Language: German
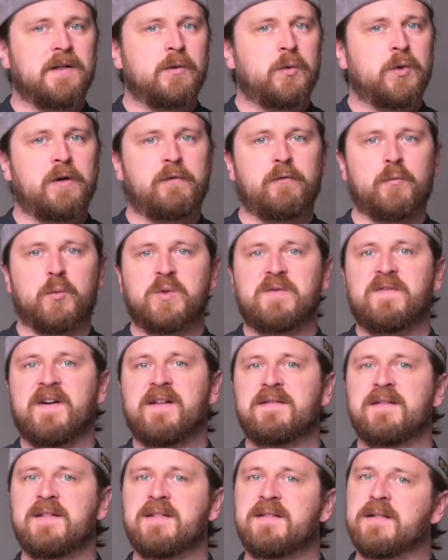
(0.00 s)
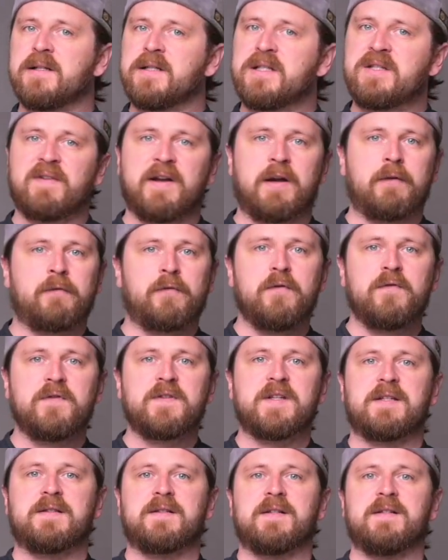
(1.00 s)
125.,
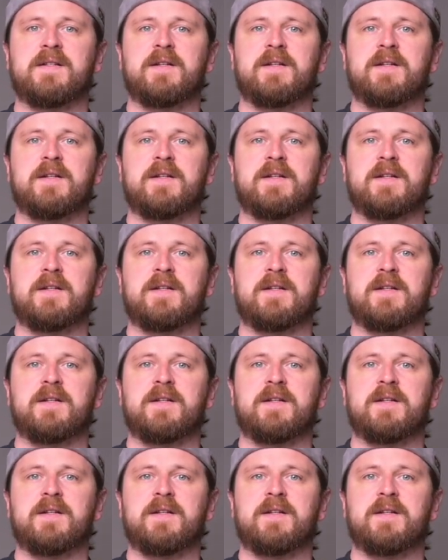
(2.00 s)
250.